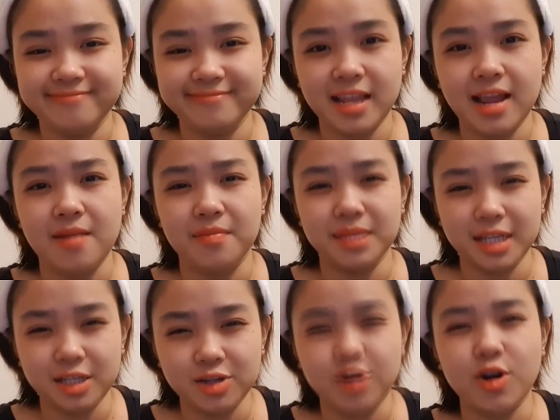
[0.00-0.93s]
nên là mình
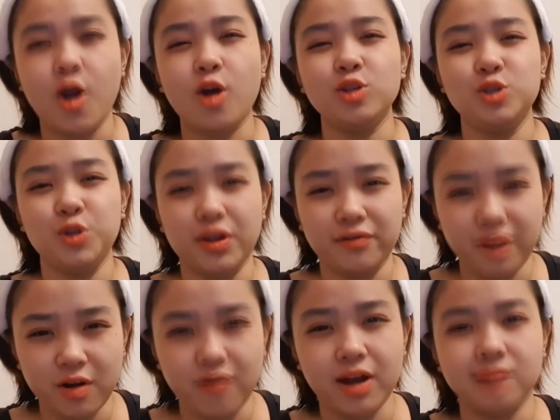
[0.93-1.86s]
sẽ chọn nói chuyện với
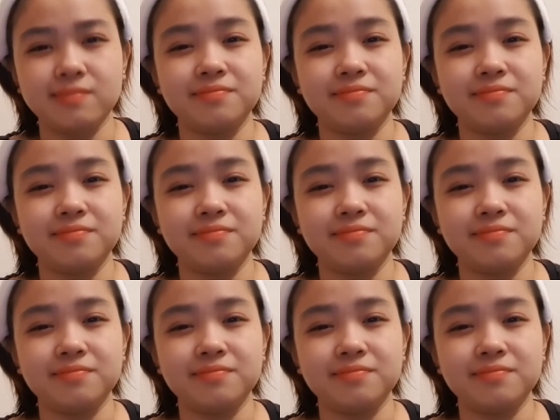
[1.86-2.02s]
động vật